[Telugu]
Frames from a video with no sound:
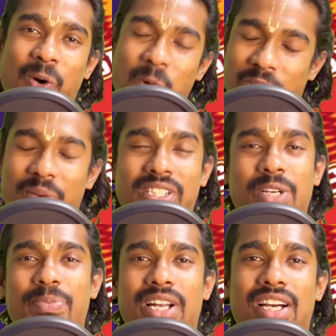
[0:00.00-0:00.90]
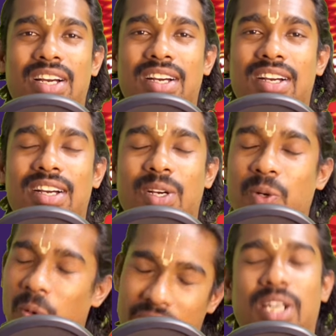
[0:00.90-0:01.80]
కొడుతున్నాం అని చెప్పినా
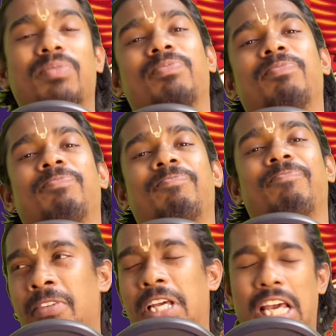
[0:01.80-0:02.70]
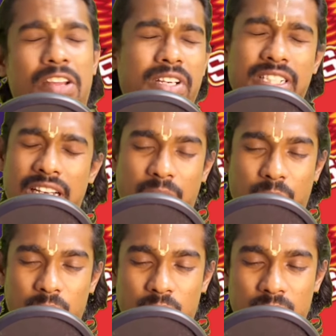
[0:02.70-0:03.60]
కొట్టినాం ఎలివేషన్లు
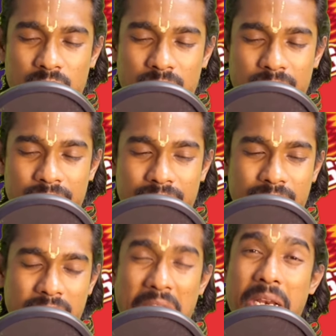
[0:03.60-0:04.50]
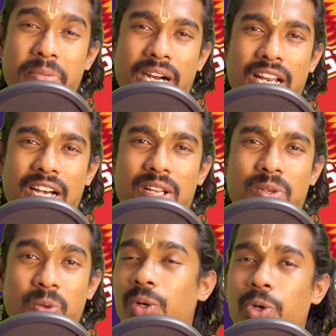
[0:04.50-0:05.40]
ఎక్కువ వద్దు ఎన్ని మాటలు
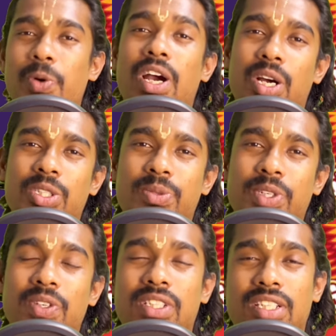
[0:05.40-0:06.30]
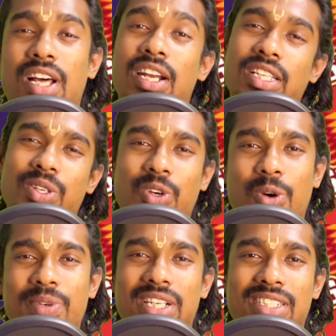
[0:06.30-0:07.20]
అన్నారు గుడికి ఎక్కడి నుంచి వీడియో పెడితే దాని కింద కూడా
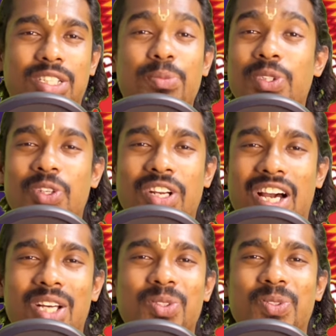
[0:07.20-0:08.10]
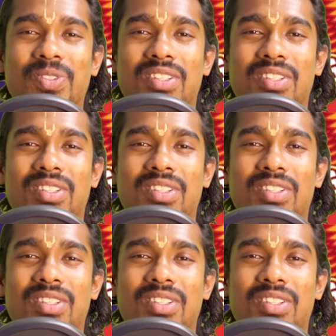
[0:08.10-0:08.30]
కామెంట్లు చేశారు మీతో కాదు